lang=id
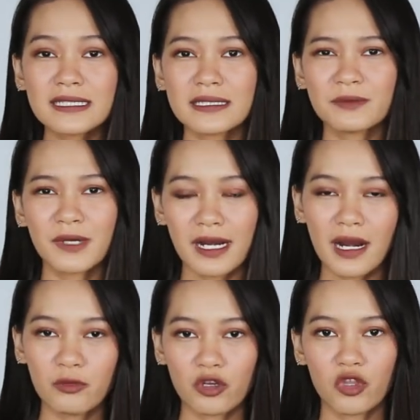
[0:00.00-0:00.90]

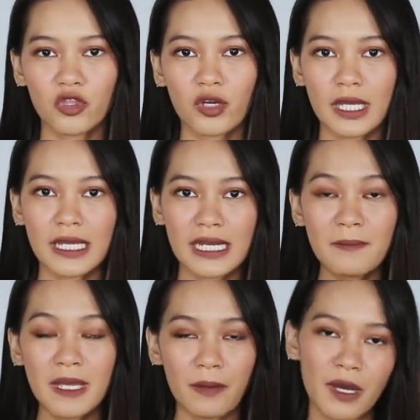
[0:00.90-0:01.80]
sebenarnya rambut rontok ini
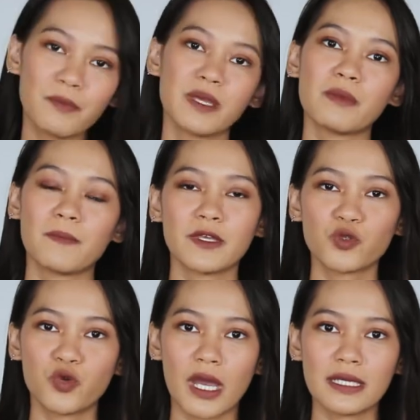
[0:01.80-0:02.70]
banyak banget penyebabnya
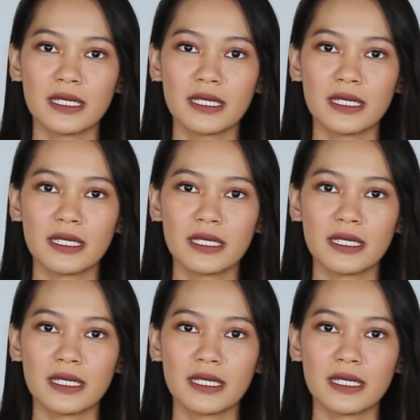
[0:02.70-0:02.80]
juga.